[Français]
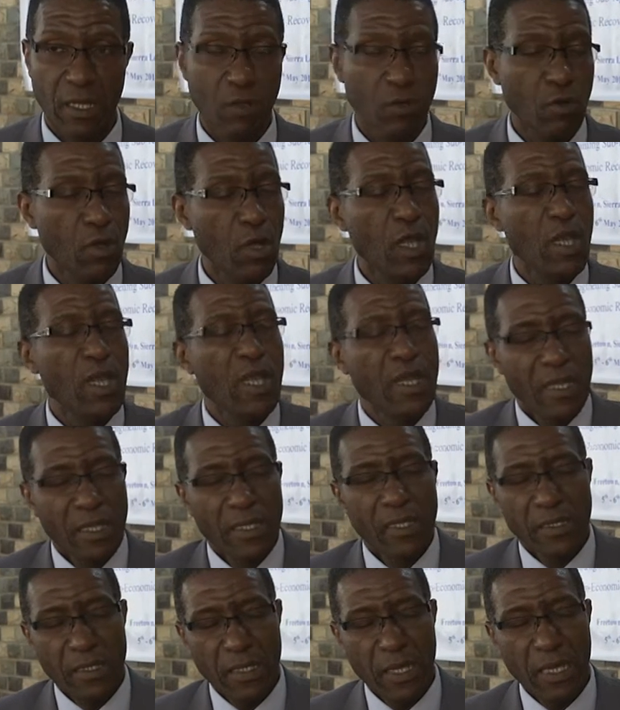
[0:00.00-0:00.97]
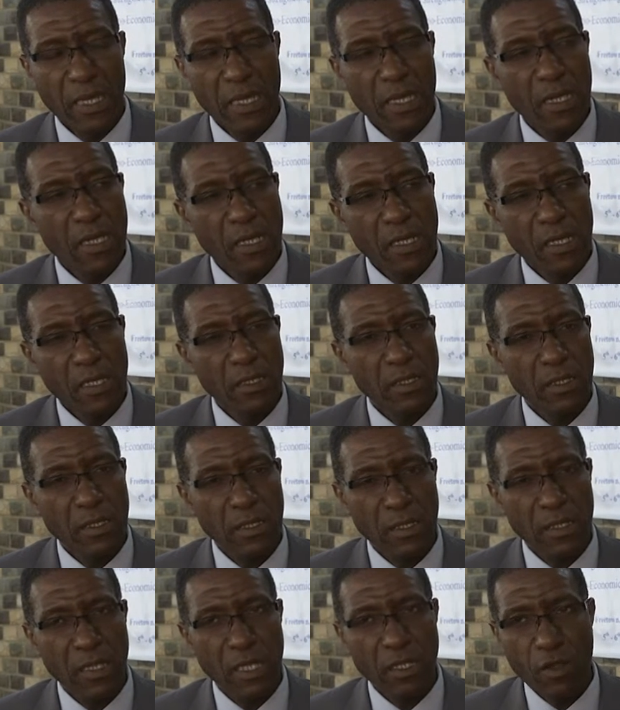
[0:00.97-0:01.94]
Donc, c'est
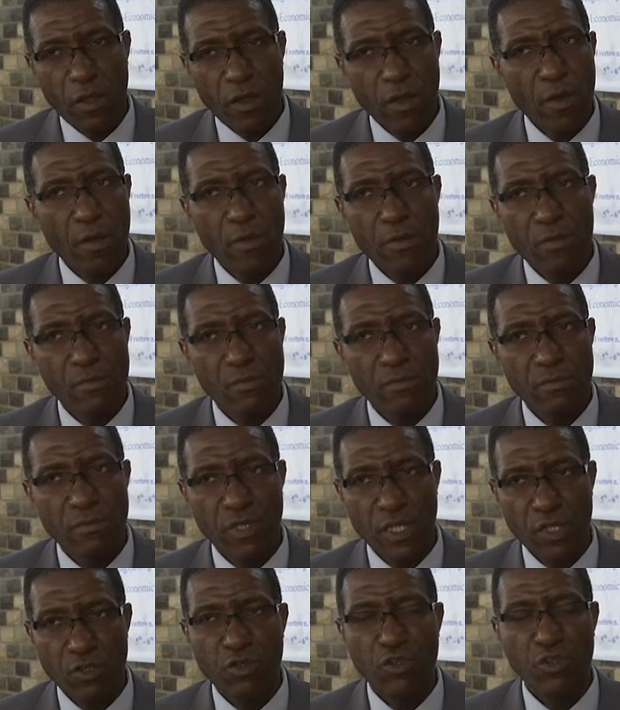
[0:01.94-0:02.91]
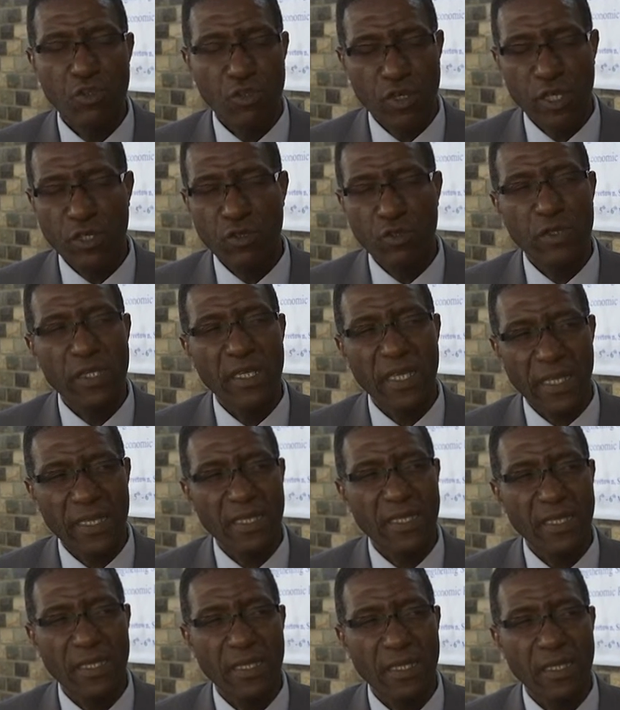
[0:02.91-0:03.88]
un, une situation de
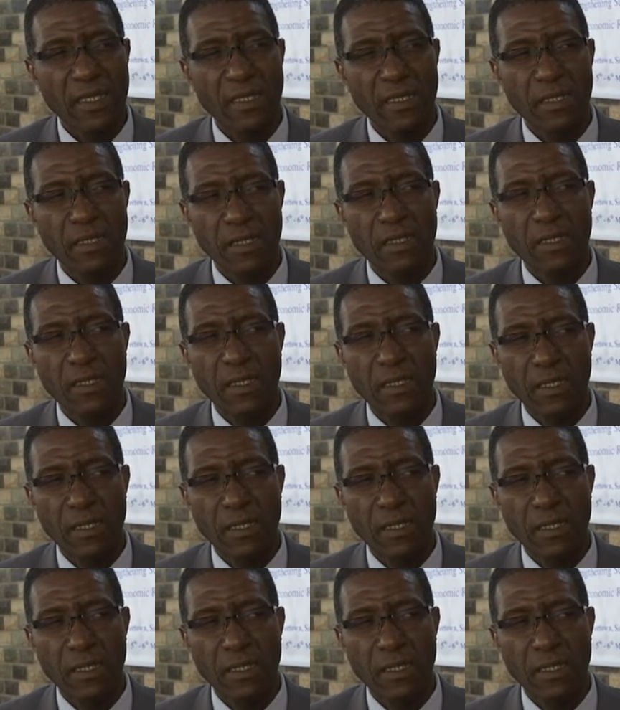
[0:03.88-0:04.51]
crise qui était euh,